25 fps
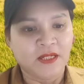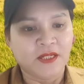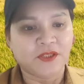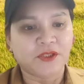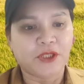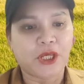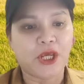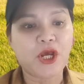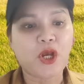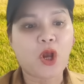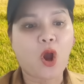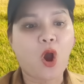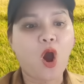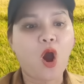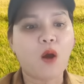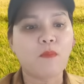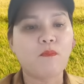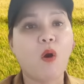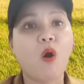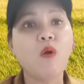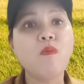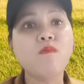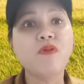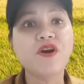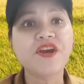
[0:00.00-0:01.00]
chỉ còn
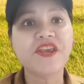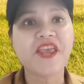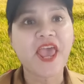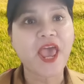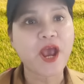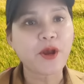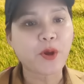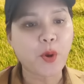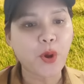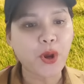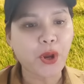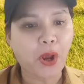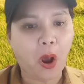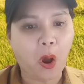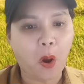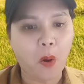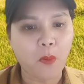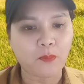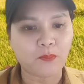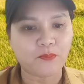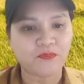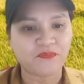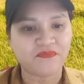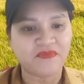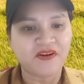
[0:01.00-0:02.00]
40 vé cuối
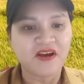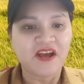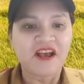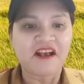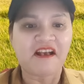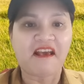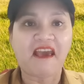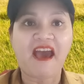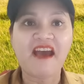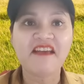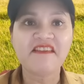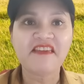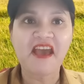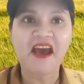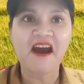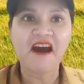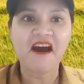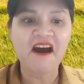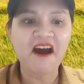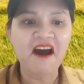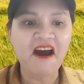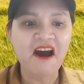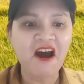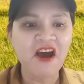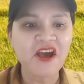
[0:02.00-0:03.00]
cùng Cả nhà
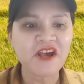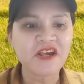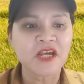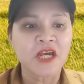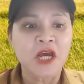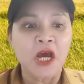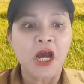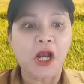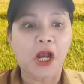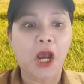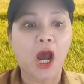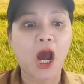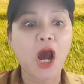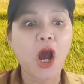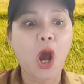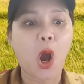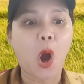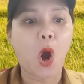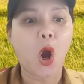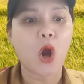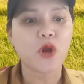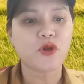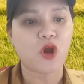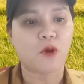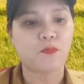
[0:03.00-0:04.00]
ơi, cơ
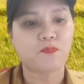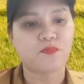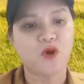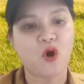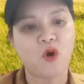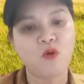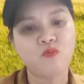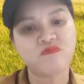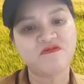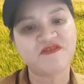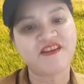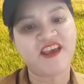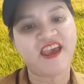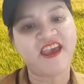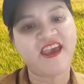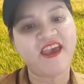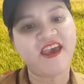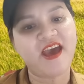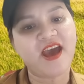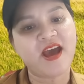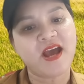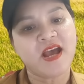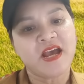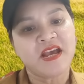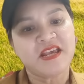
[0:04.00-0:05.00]
hội chụp chung
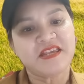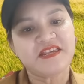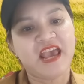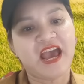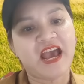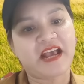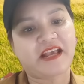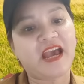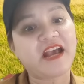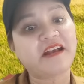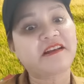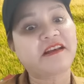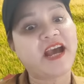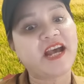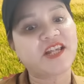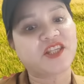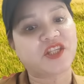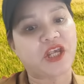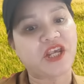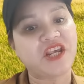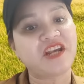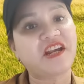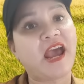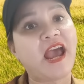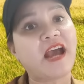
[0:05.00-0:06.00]
ve và các ca
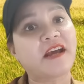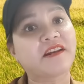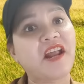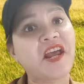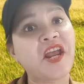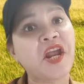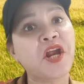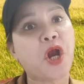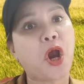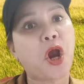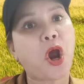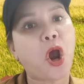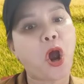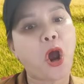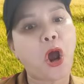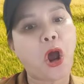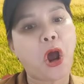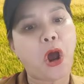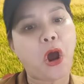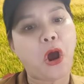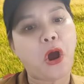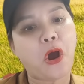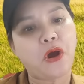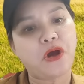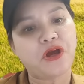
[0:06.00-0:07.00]
sĩ khác đấy
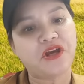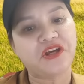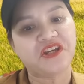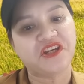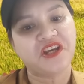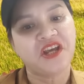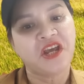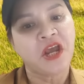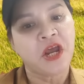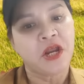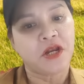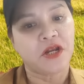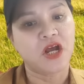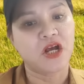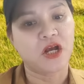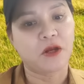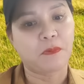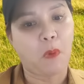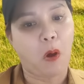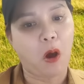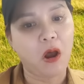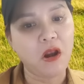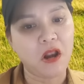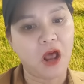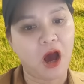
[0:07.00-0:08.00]
rồi. Đừng
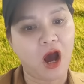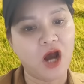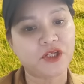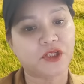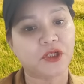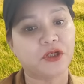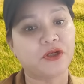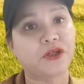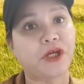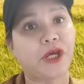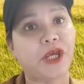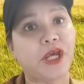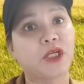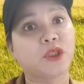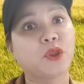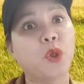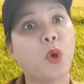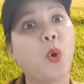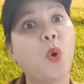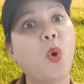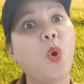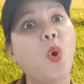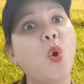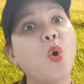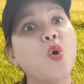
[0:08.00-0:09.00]
bỏ lỡ sự kiện
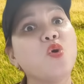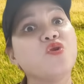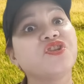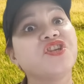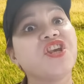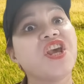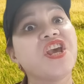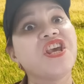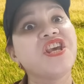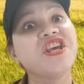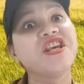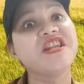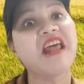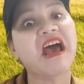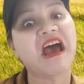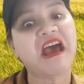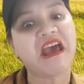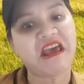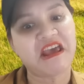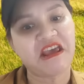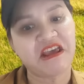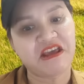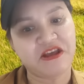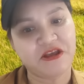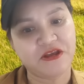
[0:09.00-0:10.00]
thú vị
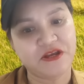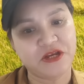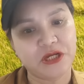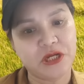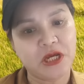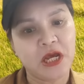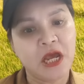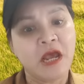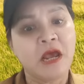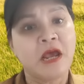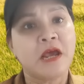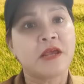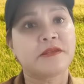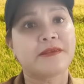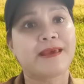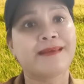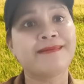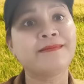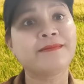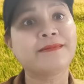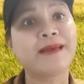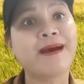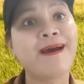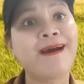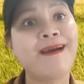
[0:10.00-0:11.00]
này.
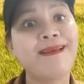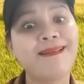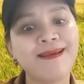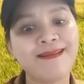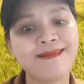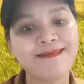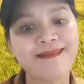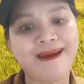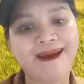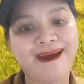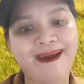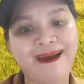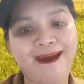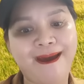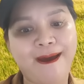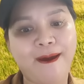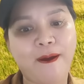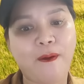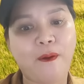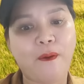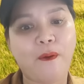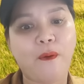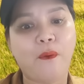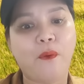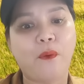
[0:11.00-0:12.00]
Nhanh tay lên
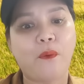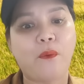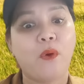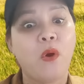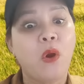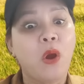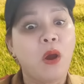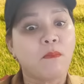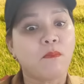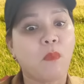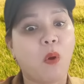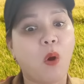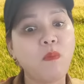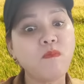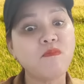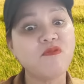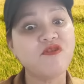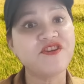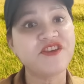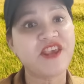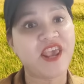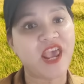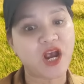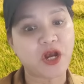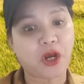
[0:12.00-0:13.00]
nào, 40
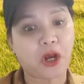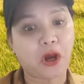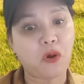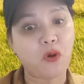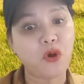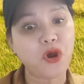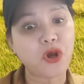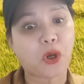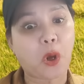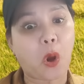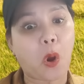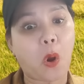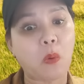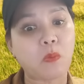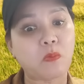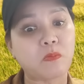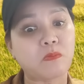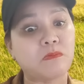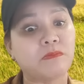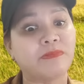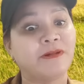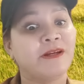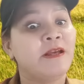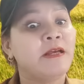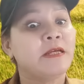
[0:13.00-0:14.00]
vé cuối
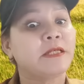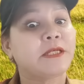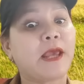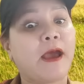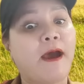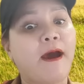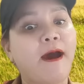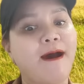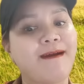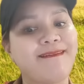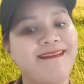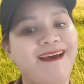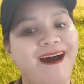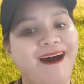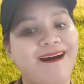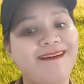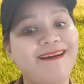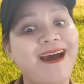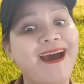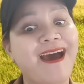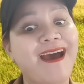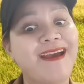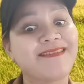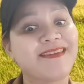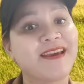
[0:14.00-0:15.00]
cùng, chờ đợi
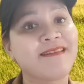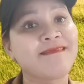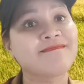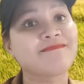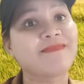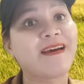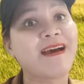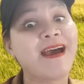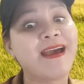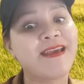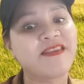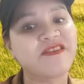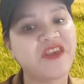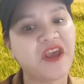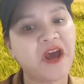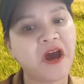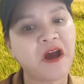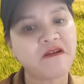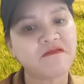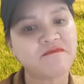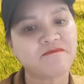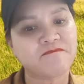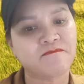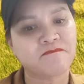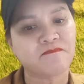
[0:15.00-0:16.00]
ai nhanh tay nhất.